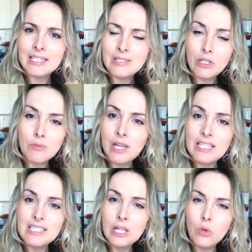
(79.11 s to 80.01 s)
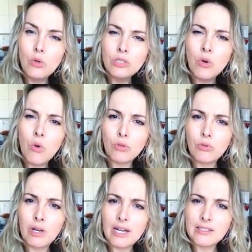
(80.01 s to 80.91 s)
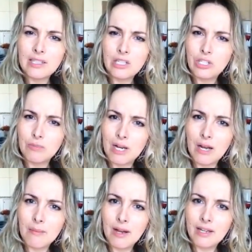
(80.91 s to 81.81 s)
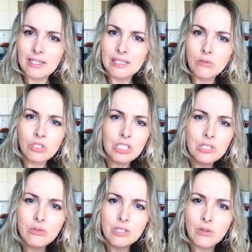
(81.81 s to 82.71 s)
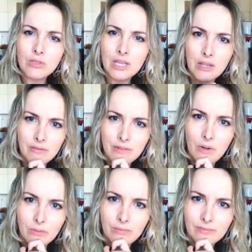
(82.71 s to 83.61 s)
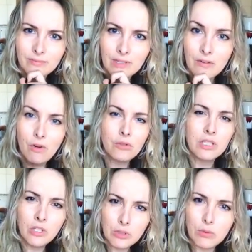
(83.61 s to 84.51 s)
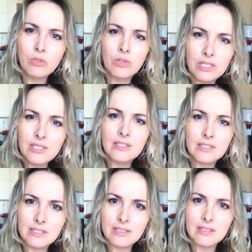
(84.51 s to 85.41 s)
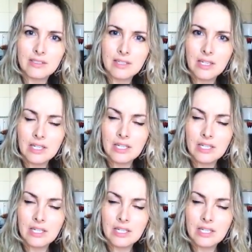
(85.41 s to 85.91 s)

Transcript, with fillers: São as mulheres que lutam contra um câncer de mama e não tiram seu seio em vão Voltando aos motoristas,